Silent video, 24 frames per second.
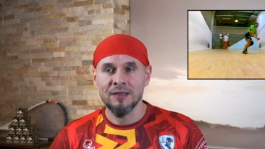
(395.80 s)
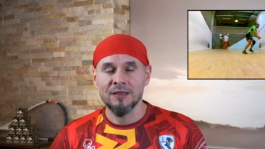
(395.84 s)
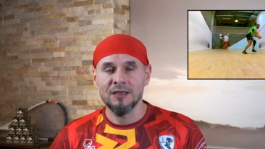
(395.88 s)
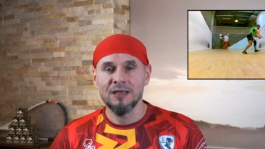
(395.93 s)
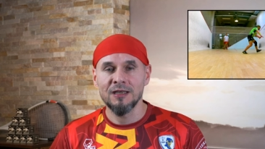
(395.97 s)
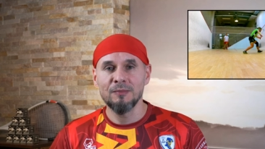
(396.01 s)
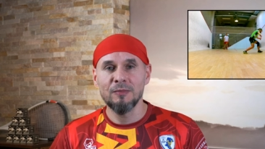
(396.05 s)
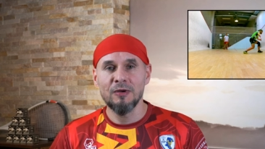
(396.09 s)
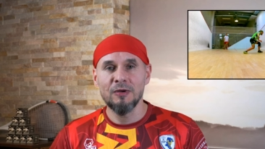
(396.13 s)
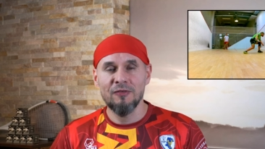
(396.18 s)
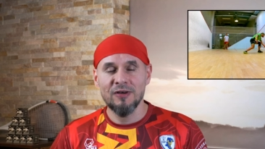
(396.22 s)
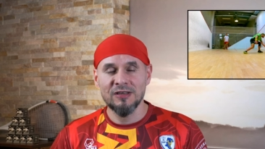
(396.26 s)

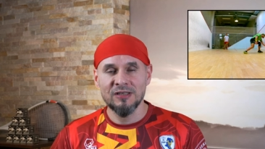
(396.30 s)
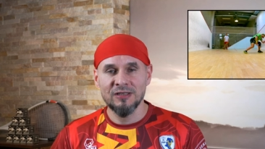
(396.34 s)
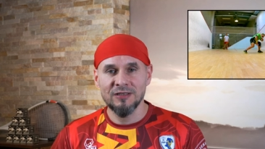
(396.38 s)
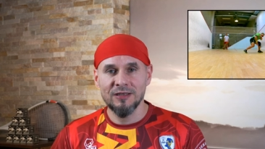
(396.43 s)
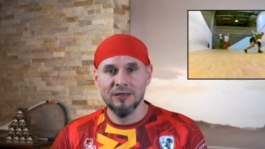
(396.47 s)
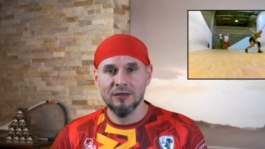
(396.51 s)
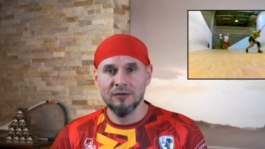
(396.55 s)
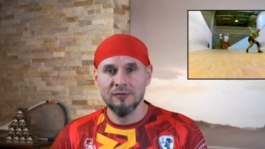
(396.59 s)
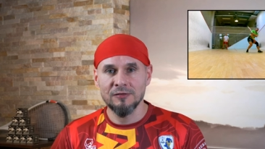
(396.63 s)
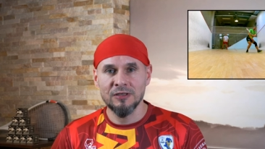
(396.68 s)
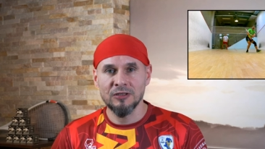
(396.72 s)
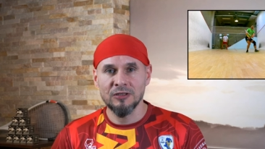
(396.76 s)
I my właśnie
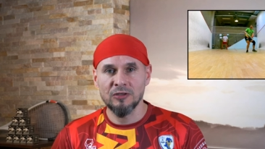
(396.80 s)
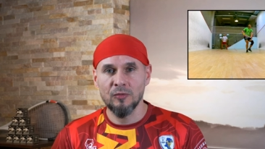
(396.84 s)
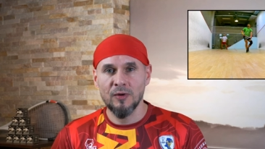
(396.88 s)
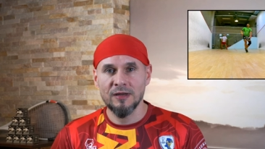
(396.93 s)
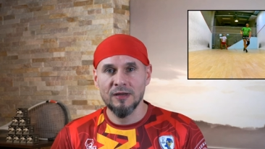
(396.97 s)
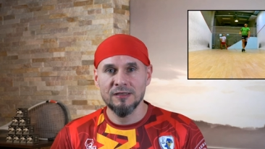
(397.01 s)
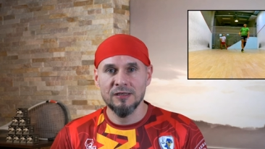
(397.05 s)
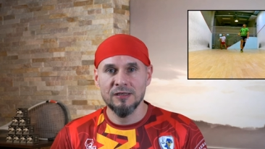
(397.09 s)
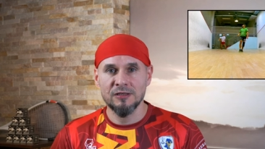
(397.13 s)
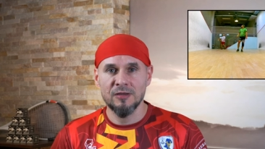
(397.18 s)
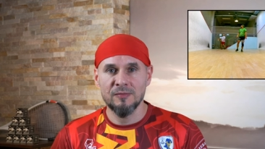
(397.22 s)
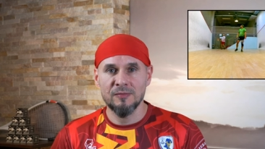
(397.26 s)
taką
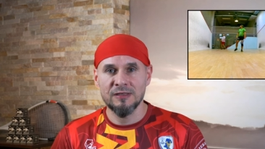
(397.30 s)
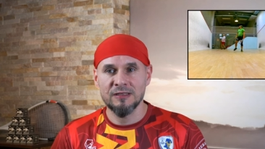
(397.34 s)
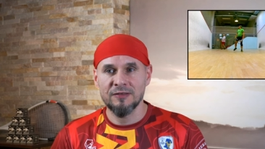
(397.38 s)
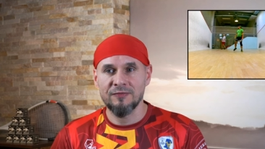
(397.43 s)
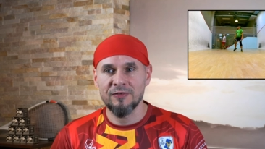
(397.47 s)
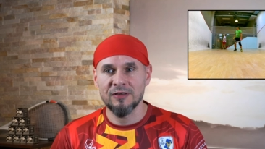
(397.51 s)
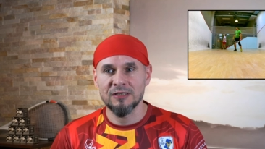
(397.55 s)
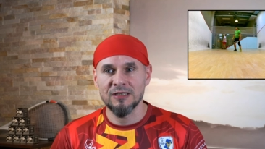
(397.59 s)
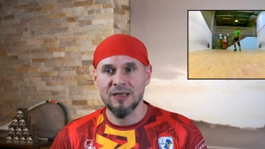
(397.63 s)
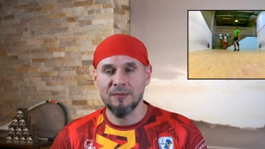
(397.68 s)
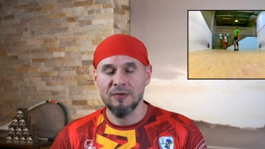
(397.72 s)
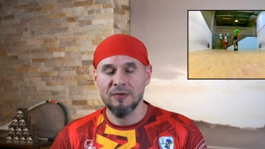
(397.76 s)
sytuację sobie
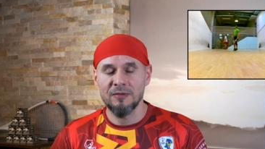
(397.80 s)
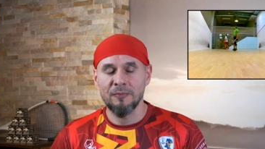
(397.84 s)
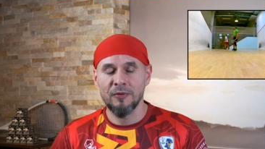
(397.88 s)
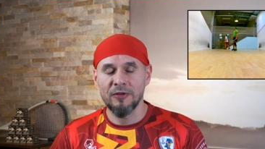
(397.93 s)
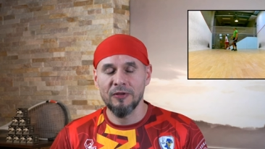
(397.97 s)
stwarzamy.